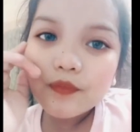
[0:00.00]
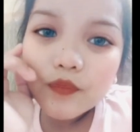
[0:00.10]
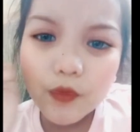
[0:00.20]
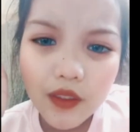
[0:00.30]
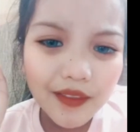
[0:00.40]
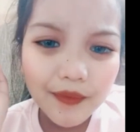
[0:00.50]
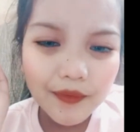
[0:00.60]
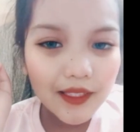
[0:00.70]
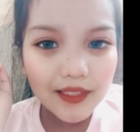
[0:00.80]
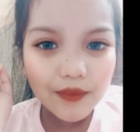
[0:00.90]
What would it be
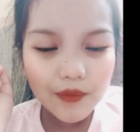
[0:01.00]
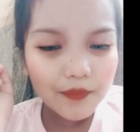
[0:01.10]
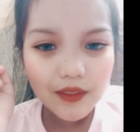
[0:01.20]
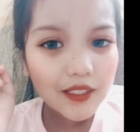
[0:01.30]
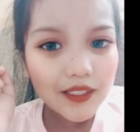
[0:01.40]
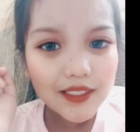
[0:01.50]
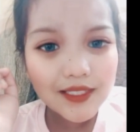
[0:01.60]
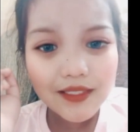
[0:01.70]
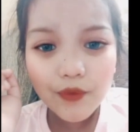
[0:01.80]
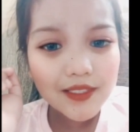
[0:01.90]
like if you could
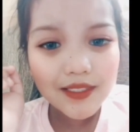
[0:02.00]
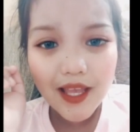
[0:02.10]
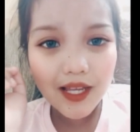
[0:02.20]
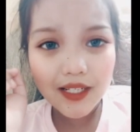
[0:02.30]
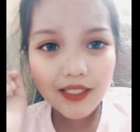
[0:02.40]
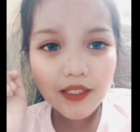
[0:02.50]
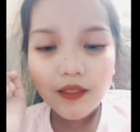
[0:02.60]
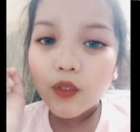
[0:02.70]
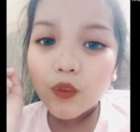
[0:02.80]
just restart?